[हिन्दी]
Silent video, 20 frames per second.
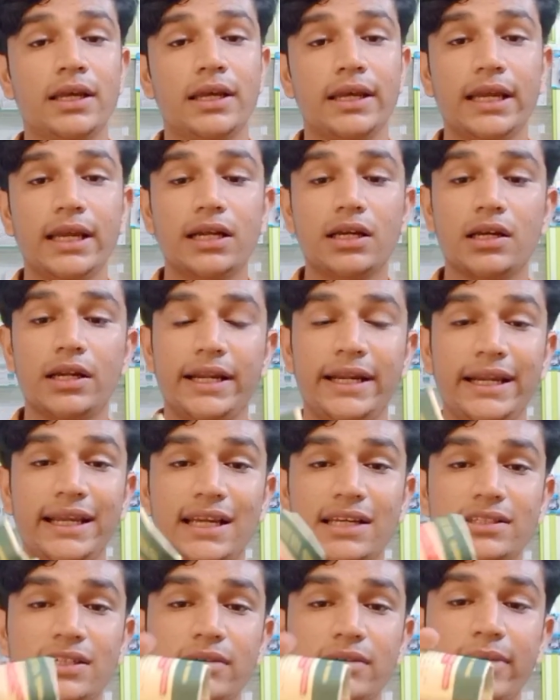एक
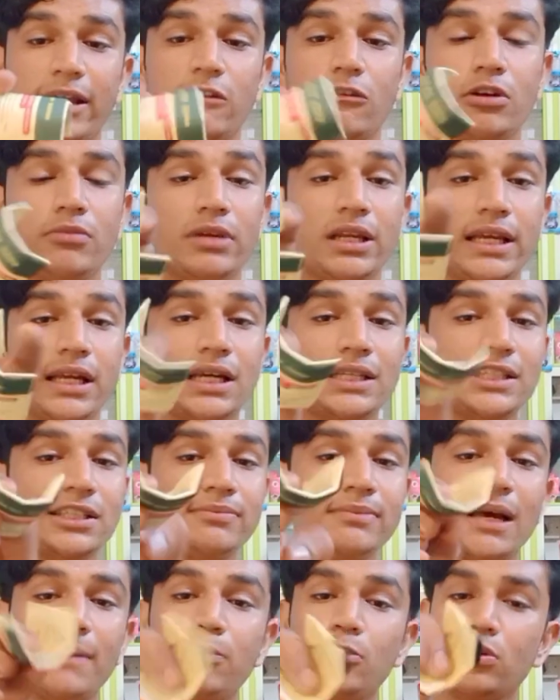इंडिकेशन मैनुअल मिलेगा जिसमें
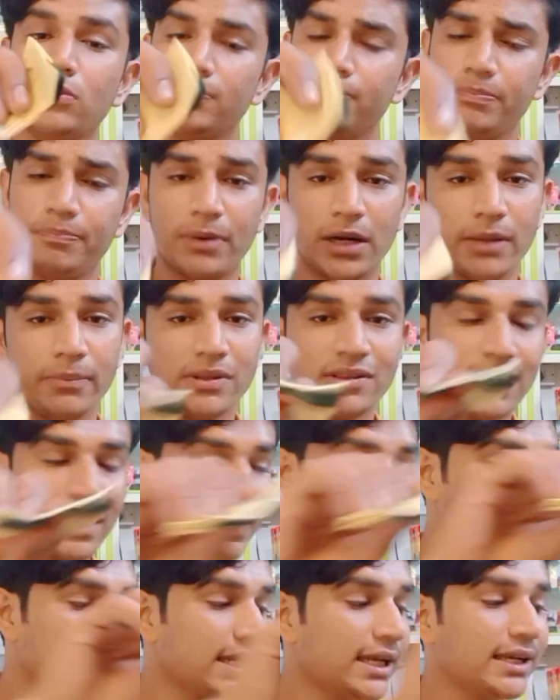आप लोग पढ़ भी
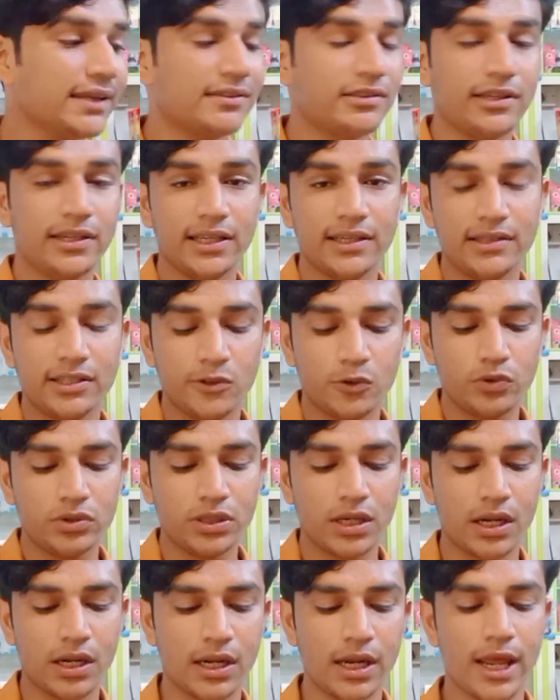सकते हैं कि किस तरीके से यूज
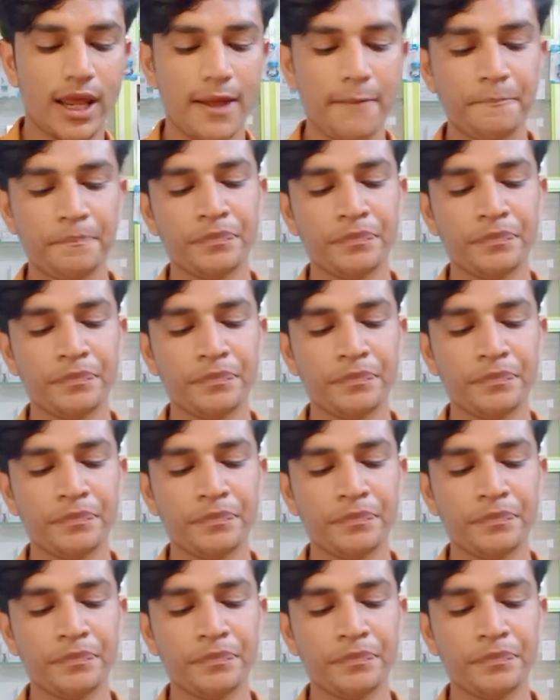करना है